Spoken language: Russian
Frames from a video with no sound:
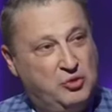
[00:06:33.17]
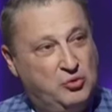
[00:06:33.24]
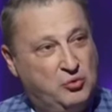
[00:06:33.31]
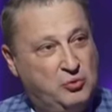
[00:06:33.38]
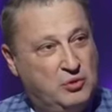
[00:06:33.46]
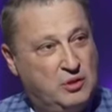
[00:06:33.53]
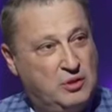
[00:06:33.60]

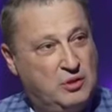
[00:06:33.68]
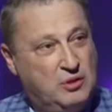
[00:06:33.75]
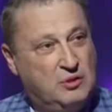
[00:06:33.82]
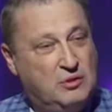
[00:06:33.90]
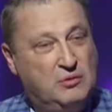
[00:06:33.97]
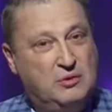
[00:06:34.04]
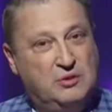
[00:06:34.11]
Тудор.
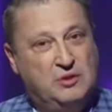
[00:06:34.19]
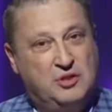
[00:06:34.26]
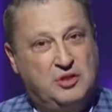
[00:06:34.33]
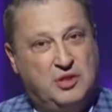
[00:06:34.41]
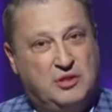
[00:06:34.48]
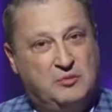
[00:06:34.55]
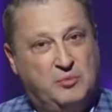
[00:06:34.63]
Он угу.
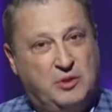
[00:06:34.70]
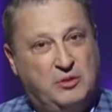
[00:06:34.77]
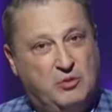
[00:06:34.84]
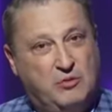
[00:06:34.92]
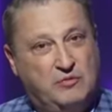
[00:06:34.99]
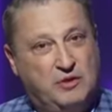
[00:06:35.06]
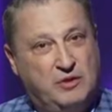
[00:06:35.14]
сейчас
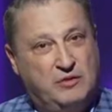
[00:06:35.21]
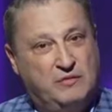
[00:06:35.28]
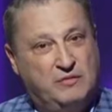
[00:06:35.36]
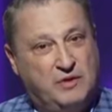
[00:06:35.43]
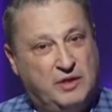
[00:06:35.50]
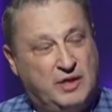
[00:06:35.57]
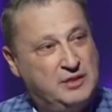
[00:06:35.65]
полковник в
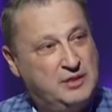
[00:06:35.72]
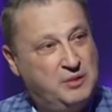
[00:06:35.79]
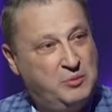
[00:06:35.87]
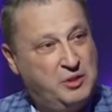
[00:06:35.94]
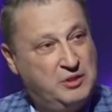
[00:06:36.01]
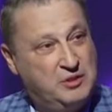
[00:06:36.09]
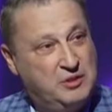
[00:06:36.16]
авиации
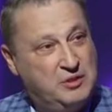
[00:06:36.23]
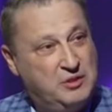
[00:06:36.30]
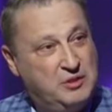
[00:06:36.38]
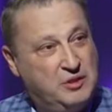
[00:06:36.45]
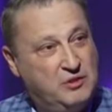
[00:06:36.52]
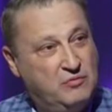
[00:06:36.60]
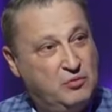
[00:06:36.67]

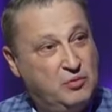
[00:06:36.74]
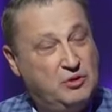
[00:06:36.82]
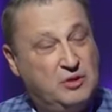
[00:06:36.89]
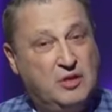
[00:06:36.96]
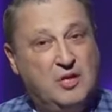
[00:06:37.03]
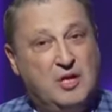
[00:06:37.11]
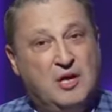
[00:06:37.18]
медицинских
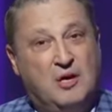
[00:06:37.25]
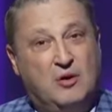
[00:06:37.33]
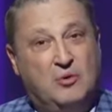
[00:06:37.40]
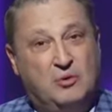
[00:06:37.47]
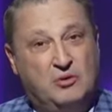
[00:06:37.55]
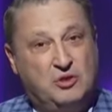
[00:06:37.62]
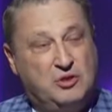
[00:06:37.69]
войск.
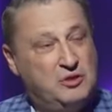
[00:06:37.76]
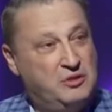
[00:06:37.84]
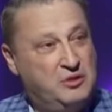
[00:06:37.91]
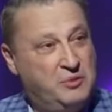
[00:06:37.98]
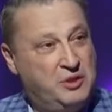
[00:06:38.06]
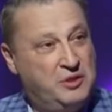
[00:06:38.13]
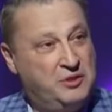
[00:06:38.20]
Он очень
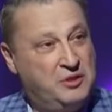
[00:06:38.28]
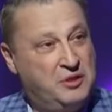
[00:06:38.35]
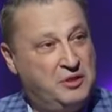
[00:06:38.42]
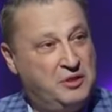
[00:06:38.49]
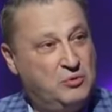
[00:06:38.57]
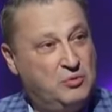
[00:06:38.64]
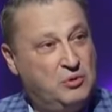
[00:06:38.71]
знаменитый
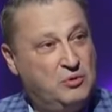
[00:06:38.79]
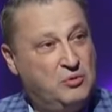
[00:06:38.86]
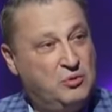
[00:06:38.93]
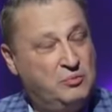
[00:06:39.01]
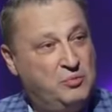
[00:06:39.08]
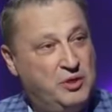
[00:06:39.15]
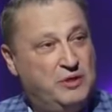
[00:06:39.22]
хирург.
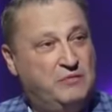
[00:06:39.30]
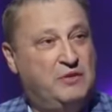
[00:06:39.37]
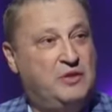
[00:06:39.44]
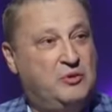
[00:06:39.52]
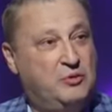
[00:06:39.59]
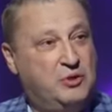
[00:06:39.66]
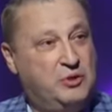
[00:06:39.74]
Он первый,
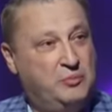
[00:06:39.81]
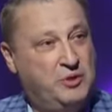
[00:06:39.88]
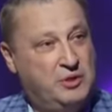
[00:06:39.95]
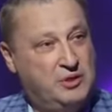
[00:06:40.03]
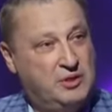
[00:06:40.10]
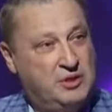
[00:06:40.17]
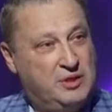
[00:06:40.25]
который
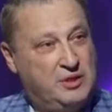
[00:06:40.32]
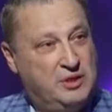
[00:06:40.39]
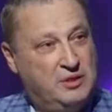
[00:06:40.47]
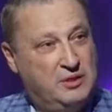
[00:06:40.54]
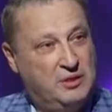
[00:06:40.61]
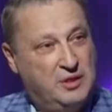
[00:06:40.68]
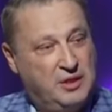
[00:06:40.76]

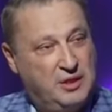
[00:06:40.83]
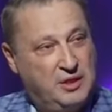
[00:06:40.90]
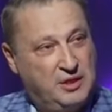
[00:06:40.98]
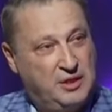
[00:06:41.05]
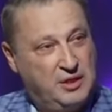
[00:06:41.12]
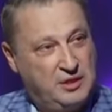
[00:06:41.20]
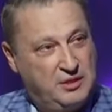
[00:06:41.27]
пересадил
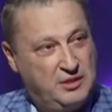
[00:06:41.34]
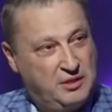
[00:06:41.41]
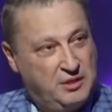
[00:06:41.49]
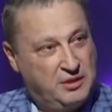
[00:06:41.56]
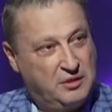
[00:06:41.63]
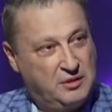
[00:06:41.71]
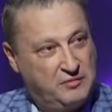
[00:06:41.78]

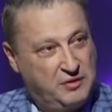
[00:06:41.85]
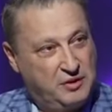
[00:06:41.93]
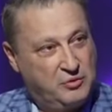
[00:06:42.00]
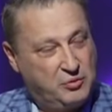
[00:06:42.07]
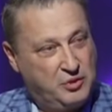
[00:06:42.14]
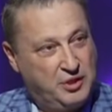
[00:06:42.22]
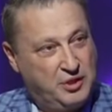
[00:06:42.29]
кисти, две
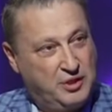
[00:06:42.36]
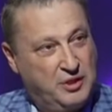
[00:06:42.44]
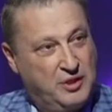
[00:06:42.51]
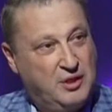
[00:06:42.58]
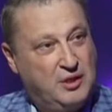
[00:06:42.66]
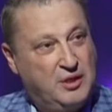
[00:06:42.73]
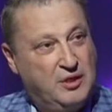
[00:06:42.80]
руки,
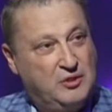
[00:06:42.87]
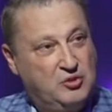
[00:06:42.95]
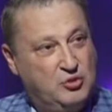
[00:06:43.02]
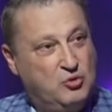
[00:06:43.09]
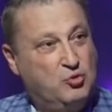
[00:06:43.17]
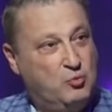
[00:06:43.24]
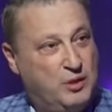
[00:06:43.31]
с
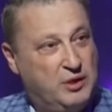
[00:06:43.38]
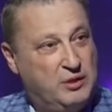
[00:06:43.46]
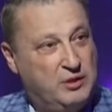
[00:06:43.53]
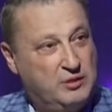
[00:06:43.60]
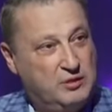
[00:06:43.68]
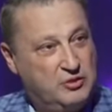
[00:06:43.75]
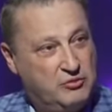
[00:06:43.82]
трупа
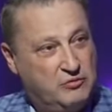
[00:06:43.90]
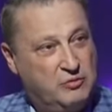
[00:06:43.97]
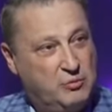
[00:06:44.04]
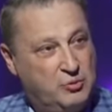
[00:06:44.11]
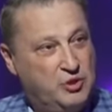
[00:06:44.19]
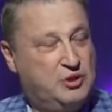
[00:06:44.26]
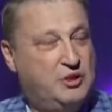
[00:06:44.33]

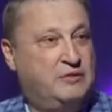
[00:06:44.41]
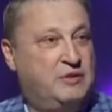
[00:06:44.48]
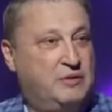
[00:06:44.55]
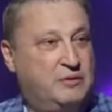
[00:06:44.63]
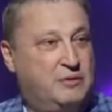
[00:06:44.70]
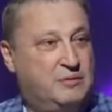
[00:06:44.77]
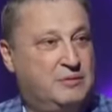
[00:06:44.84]
живому человеку.